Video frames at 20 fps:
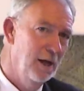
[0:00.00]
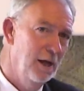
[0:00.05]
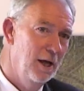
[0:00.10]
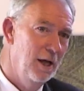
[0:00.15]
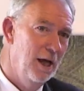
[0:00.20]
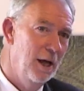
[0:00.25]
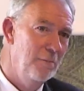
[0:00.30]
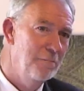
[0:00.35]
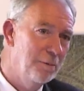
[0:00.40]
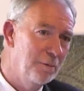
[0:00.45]

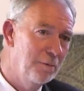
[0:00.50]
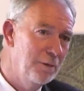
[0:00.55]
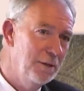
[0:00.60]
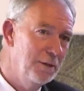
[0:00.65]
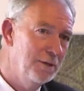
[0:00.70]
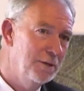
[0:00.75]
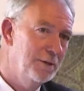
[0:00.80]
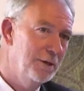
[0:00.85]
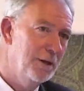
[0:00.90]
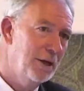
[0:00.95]
E poi
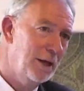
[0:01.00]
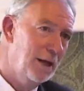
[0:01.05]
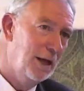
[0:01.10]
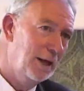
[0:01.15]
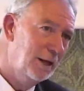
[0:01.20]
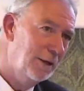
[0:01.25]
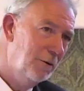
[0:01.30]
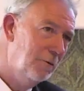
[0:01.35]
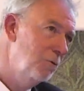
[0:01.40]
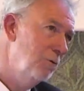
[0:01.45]
c'è
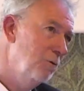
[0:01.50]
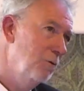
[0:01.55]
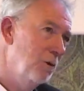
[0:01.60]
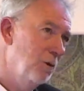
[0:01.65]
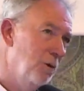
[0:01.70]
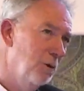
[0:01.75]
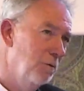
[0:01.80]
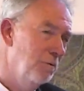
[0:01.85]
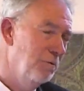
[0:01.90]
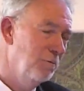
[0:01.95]
anche
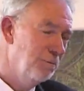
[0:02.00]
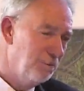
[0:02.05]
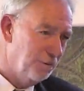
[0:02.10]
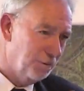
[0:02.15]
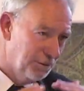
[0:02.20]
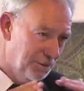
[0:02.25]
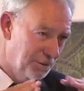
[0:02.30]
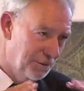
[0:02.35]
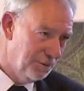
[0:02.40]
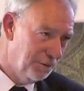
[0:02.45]
un, un
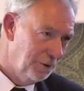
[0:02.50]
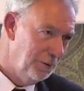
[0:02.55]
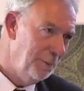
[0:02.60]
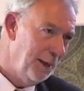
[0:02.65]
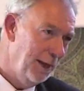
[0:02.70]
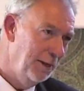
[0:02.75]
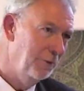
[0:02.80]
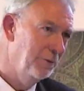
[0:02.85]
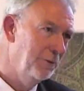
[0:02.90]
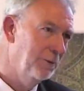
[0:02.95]

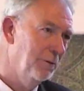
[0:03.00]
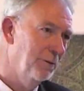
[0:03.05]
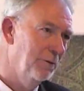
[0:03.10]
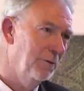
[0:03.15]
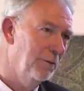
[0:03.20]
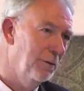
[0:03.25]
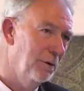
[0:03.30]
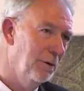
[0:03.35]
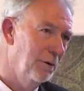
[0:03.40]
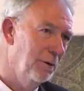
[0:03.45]

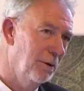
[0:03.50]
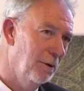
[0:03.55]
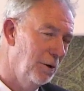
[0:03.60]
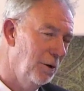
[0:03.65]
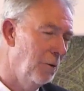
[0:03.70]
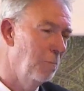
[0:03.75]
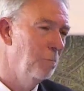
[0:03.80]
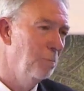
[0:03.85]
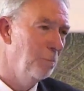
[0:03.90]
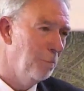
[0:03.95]
funzionamento uh,
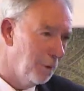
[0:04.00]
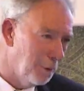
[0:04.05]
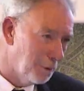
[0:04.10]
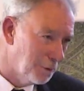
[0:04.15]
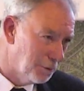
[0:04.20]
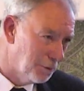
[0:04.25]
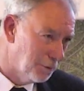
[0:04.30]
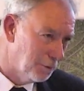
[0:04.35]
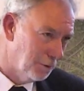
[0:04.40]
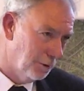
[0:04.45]

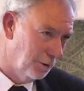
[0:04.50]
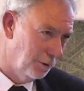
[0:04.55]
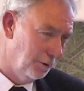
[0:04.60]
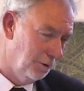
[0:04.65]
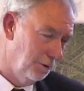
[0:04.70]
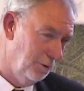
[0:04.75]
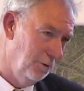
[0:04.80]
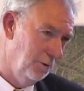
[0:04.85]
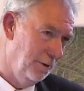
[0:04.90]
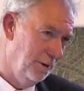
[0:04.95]

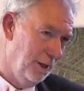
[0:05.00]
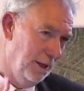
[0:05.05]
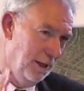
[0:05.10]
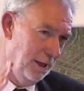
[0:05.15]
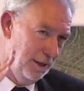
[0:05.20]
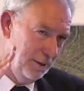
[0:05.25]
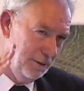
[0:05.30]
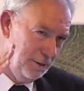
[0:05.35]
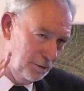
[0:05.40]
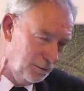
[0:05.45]
opposto della
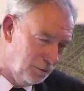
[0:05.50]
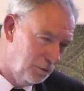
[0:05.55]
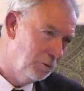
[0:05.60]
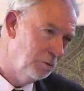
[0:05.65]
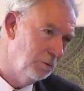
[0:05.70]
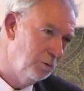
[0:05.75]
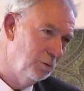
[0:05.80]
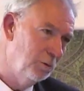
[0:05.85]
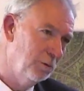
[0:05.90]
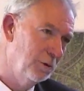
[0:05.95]

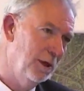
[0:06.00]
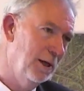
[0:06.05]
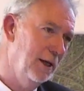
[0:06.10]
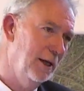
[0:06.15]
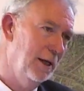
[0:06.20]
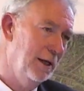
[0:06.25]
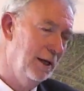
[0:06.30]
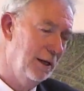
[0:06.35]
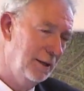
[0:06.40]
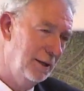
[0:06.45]

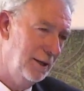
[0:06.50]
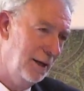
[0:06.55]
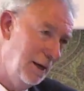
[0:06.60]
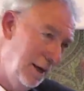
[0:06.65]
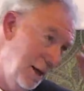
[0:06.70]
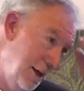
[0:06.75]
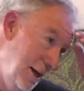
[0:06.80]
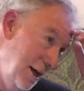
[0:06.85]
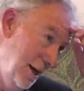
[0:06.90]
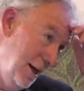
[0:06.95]
struttura
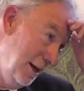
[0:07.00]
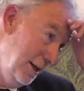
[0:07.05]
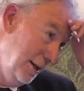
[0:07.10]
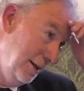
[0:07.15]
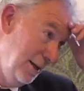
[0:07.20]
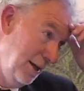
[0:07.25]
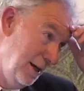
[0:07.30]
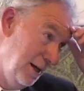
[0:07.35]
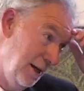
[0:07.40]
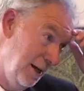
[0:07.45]
della,
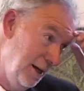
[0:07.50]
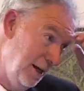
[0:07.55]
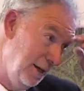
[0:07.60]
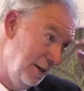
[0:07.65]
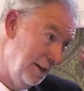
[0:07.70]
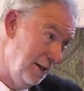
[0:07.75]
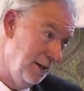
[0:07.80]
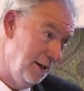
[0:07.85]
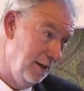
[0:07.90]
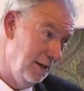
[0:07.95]
della,
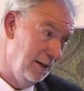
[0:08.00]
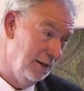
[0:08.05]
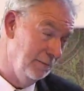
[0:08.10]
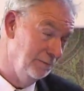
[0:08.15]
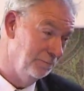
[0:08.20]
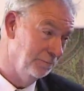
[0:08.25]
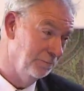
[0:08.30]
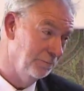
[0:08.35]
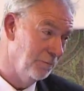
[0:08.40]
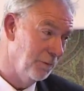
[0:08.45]
della,
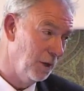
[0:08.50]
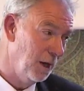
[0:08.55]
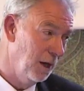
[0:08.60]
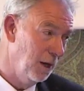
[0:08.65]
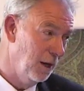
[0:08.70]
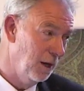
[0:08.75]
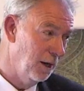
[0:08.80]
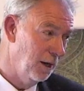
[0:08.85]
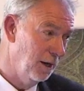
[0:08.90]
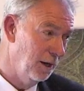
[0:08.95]
um,
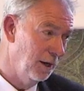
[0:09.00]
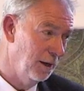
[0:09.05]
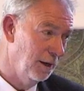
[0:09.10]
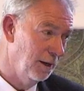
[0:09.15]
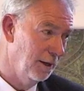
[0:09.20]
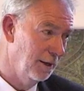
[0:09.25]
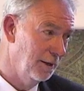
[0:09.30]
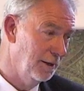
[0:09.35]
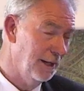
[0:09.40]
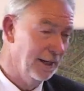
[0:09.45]

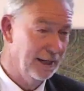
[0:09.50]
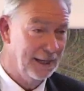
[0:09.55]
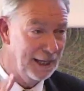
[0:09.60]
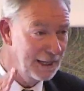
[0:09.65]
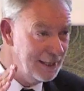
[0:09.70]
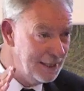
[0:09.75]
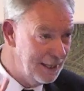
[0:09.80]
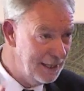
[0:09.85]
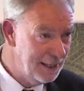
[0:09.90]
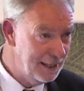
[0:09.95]
uh, della
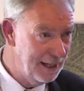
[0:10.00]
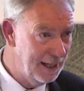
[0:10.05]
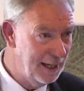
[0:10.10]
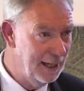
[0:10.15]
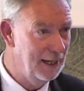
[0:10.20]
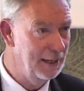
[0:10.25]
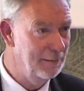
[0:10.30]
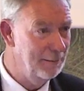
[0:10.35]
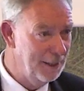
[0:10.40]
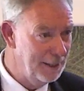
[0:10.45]
catena
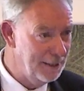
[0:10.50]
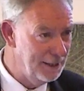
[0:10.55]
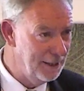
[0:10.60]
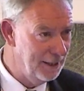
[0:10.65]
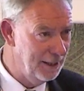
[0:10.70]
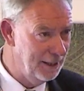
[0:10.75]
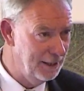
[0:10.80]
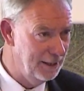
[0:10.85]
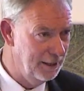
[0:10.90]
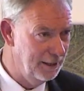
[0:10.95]

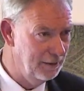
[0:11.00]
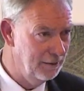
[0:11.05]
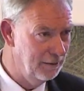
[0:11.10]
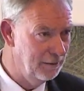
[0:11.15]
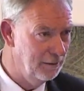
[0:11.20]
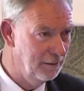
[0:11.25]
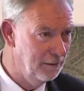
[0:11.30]
alimentare.